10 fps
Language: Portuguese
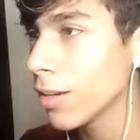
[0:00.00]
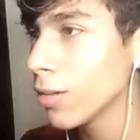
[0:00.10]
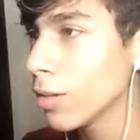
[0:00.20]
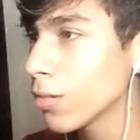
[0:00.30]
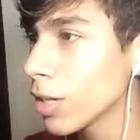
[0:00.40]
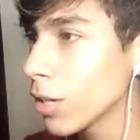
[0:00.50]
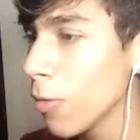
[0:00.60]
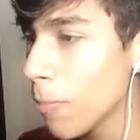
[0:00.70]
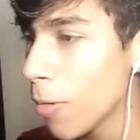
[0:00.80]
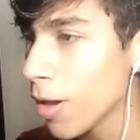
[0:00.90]
eu, eu sei que eu
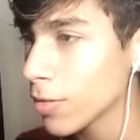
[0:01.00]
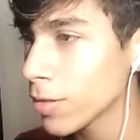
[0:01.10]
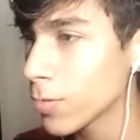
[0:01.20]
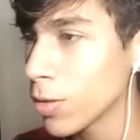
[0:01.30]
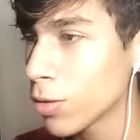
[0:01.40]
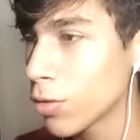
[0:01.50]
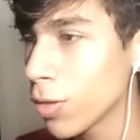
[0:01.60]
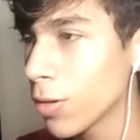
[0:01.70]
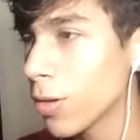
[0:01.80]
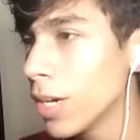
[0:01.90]
não posso nesse modo de
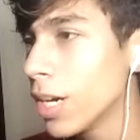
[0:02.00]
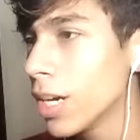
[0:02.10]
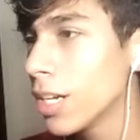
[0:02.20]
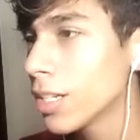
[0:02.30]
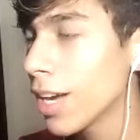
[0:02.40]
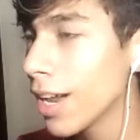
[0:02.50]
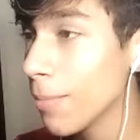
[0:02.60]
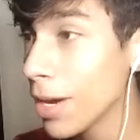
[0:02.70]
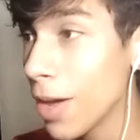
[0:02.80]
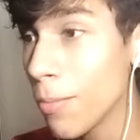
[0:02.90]
jogo é,
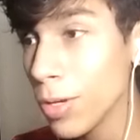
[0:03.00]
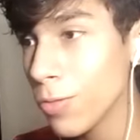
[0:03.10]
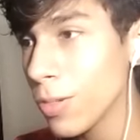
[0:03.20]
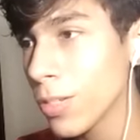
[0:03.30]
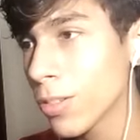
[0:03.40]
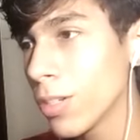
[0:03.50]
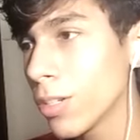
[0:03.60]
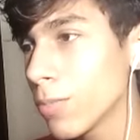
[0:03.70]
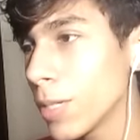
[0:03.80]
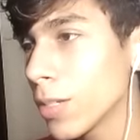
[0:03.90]
Mano, é muito difícil, eu,
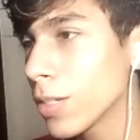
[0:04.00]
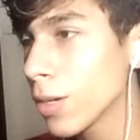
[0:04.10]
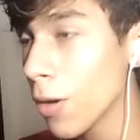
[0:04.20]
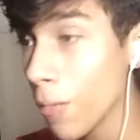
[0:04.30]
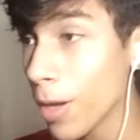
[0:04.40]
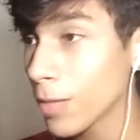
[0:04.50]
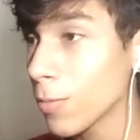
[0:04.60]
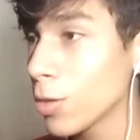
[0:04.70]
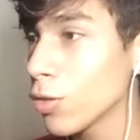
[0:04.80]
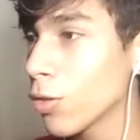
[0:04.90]
mas eu sei que eu não posso no
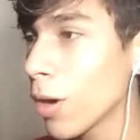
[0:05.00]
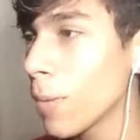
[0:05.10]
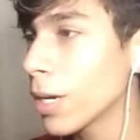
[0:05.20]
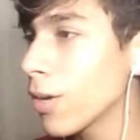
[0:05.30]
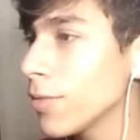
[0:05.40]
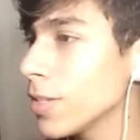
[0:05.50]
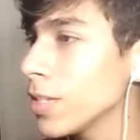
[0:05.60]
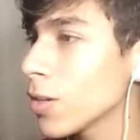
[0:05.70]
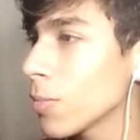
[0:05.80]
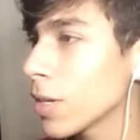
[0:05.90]
modo de jogo apertar o
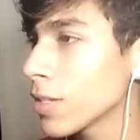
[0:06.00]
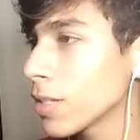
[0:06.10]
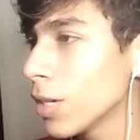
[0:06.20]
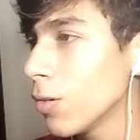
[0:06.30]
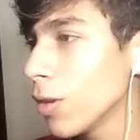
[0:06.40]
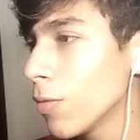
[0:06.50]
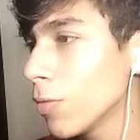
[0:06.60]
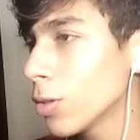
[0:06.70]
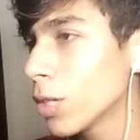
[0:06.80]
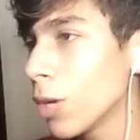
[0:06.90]
F5, porque senão eu vou
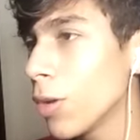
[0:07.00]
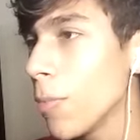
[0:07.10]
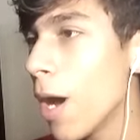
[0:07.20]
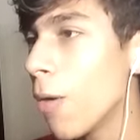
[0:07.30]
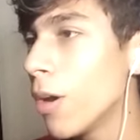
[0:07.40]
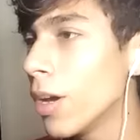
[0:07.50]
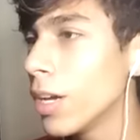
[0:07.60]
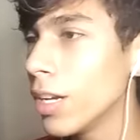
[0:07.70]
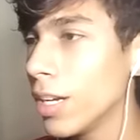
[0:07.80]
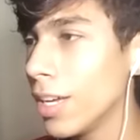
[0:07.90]
voltar ao normal.
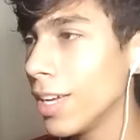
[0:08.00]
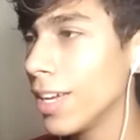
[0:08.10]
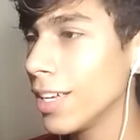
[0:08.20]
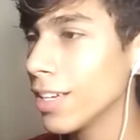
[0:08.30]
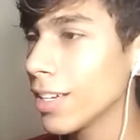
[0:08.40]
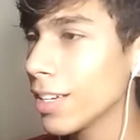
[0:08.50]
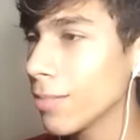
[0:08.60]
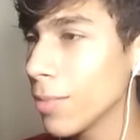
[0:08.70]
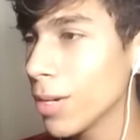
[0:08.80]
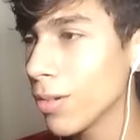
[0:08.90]
É,
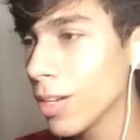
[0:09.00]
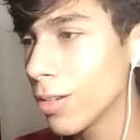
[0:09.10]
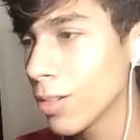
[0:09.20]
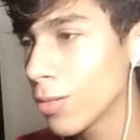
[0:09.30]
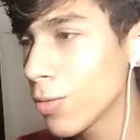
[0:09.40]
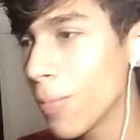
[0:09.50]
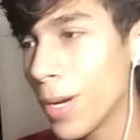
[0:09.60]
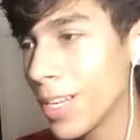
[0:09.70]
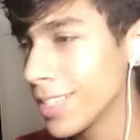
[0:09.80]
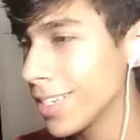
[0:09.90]
Mano, eu, eu, vou
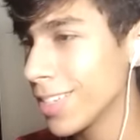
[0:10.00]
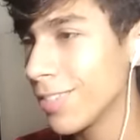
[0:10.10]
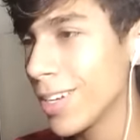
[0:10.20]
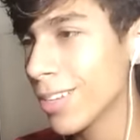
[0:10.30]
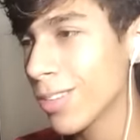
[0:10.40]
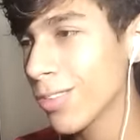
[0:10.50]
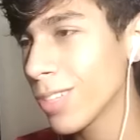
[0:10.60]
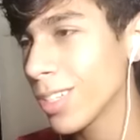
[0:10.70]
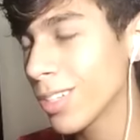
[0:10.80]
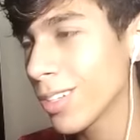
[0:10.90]
perder isso aqui, velho. Eu já tô
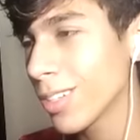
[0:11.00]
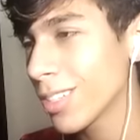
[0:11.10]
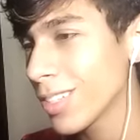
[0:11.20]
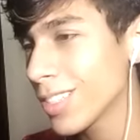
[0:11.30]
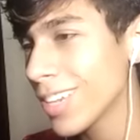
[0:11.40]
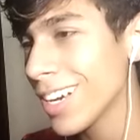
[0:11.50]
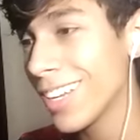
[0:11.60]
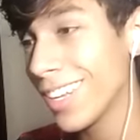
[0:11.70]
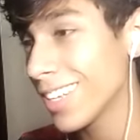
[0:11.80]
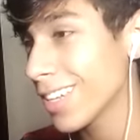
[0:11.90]
vendo. Eu, eu, tenho
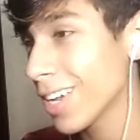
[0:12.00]
certeza